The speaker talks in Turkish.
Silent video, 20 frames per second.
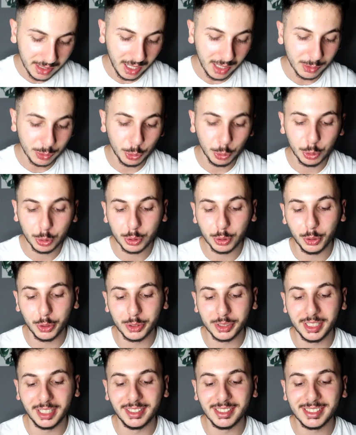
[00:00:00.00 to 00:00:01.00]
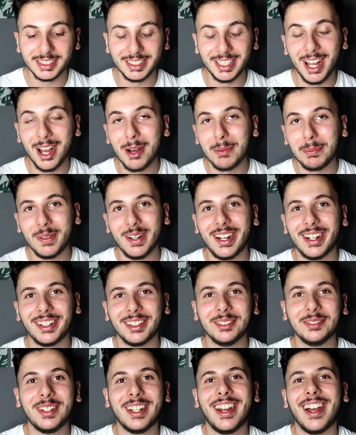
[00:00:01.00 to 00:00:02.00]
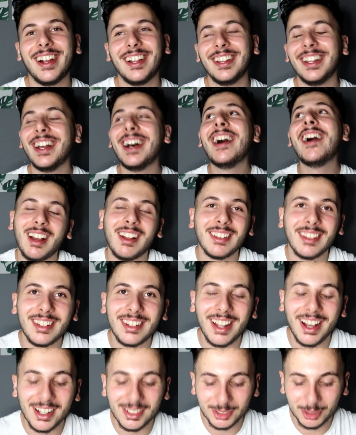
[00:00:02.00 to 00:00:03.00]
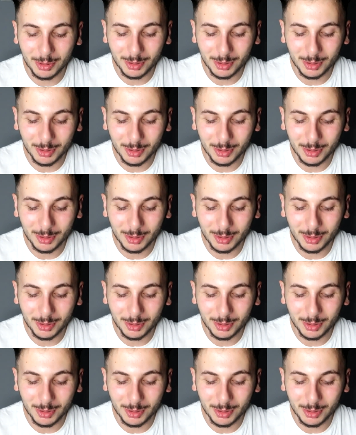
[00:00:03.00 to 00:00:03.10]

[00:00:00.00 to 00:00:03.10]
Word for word: Yani soru sorsanız ne yapardım herhalde. Allah razı